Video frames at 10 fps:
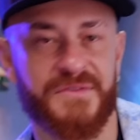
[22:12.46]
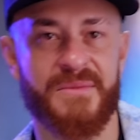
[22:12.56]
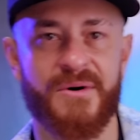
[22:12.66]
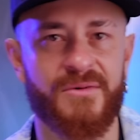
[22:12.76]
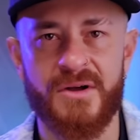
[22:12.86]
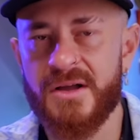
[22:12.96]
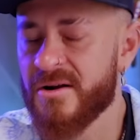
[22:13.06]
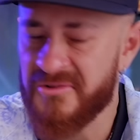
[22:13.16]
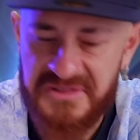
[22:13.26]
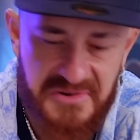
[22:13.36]
futebol
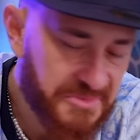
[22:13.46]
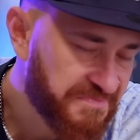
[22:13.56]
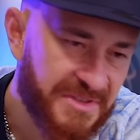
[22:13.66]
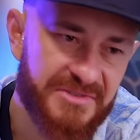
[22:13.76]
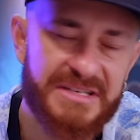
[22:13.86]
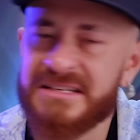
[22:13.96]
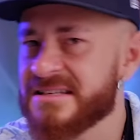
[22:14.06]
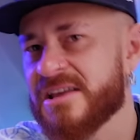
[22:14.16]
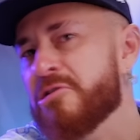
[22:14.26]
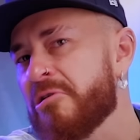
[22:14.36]
ou não, tenho
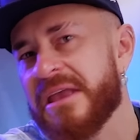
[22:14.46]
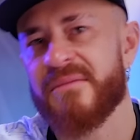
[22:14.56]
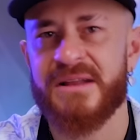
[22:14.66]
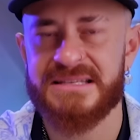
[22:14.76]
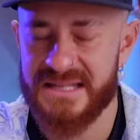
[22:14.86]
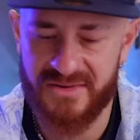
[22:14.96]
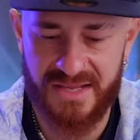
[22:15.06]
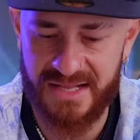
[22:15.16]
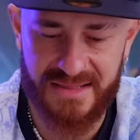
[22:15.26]
certeza que qualquer brasileiro queria